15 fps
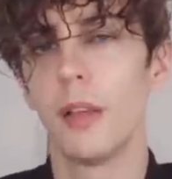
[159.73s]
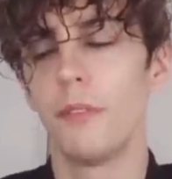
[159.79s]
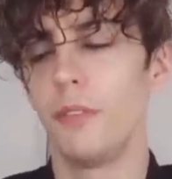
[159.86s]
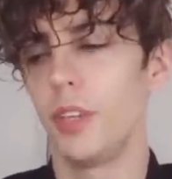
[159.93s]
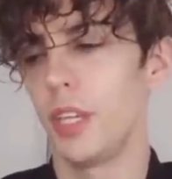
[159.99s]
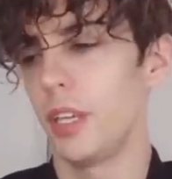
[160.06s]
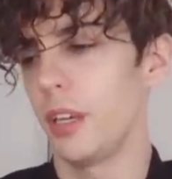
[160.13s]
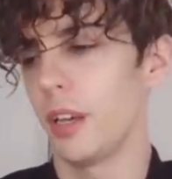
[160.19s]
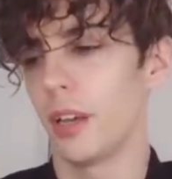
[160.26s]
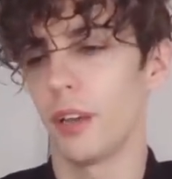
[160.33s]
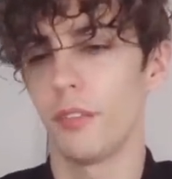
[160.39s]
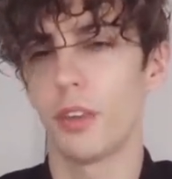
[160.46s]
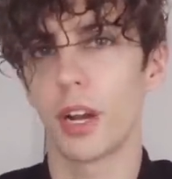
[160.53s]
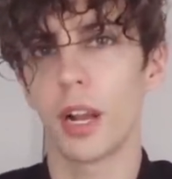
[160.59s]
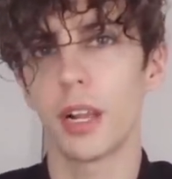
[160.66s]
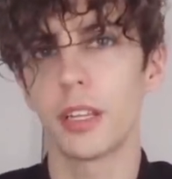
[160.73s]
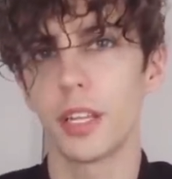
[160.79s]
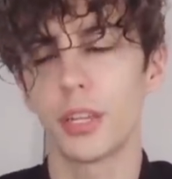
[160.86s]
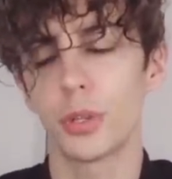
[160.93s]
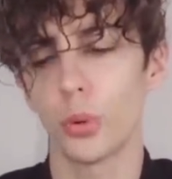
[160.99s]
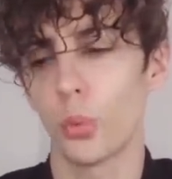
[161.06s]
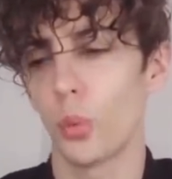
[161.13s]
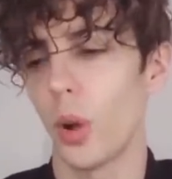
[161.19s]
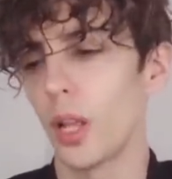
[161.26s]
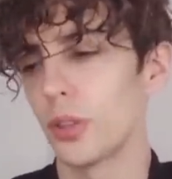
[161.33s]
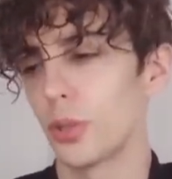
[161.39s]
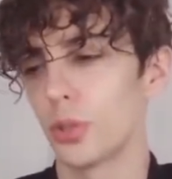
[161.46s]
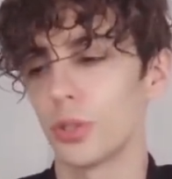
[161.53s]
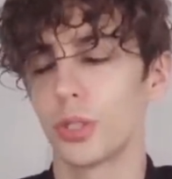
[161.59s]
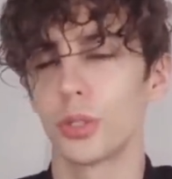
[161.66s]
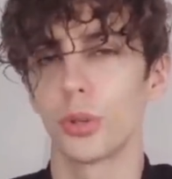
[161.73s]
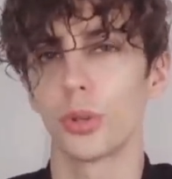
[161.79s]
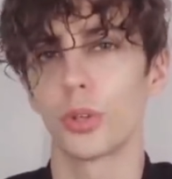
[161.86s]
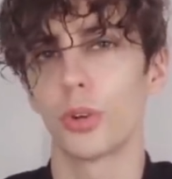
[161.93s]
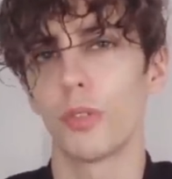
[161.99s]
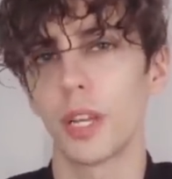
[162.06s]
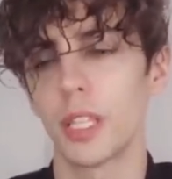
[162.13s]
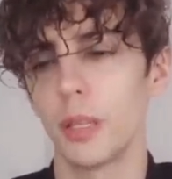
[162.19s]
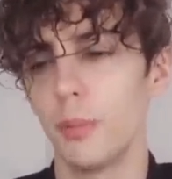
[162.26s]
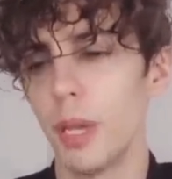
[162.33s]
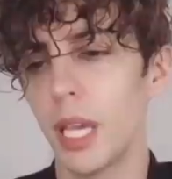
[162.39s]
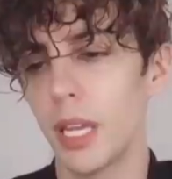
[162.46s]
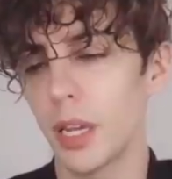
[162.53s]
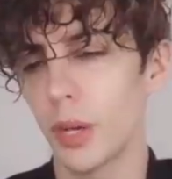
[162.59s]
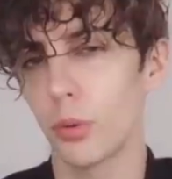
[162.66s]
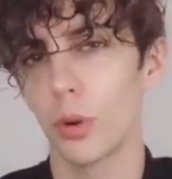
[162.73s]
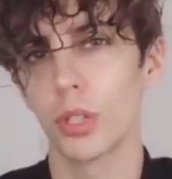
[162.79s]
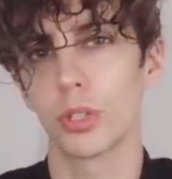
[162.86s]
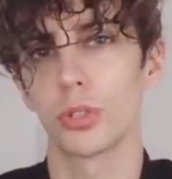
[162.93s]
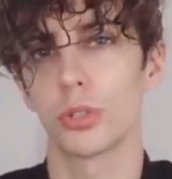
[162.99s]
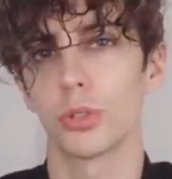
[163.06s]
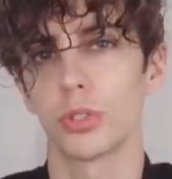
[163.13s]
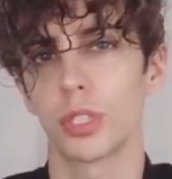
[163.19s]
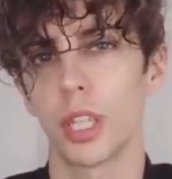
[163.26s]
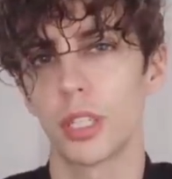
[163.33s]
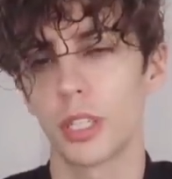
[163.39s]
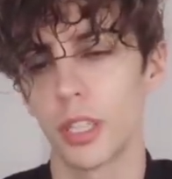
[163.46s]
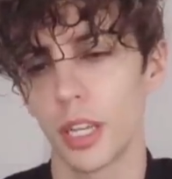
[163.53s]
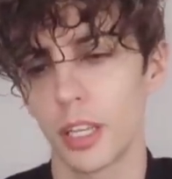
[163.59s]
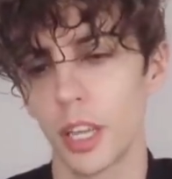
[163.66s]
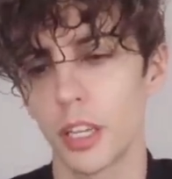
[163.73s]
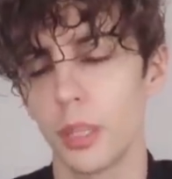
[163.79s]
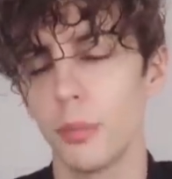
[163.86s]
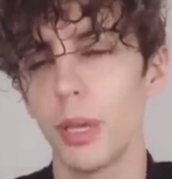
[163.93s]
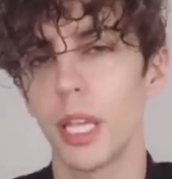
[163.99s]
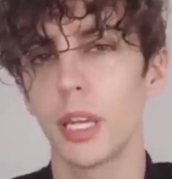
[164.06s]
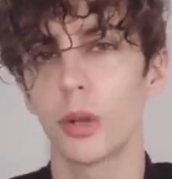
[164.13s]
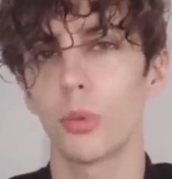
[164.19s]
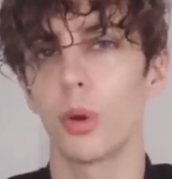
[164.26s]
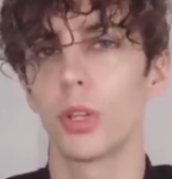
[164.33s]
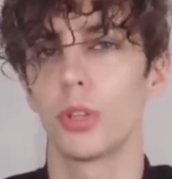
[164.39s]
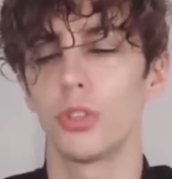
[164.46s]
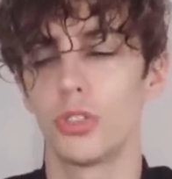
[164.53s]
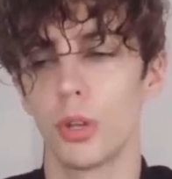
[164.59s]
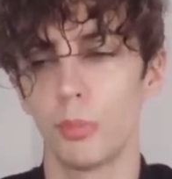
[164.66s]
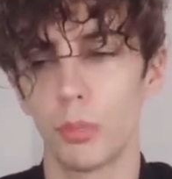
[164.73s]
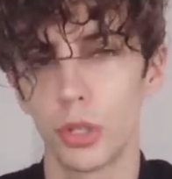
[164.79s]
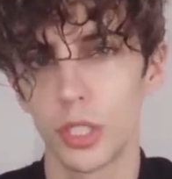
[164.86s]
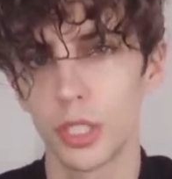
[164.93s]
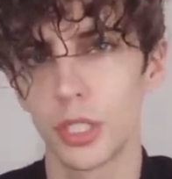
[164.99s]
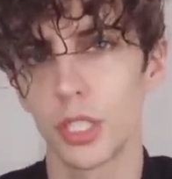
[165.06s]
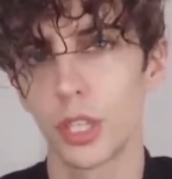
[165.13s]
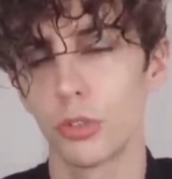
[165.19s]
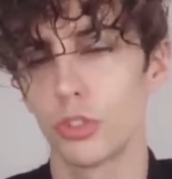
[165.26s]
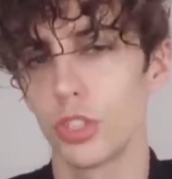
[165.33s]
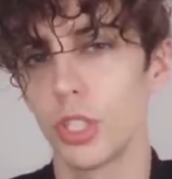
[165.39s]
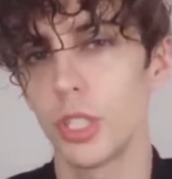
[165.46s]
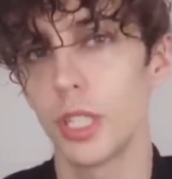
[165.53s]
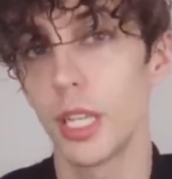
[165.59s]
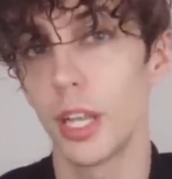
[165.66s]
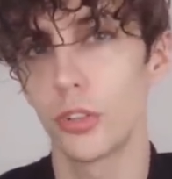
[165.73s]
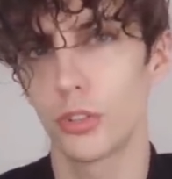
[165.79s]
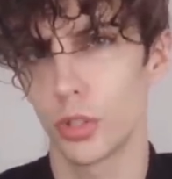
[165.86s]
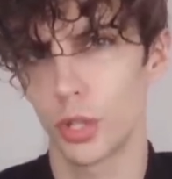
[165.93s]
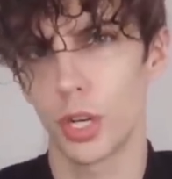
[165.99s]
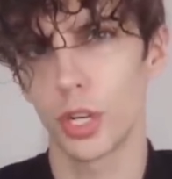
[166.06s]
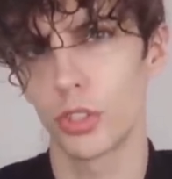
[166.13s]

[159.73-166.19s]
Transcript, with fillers: vi eh, verrà detto quanto si sono trovati bene quanto sono stati trattati bene quanto i giapponesi siano gentili eccetera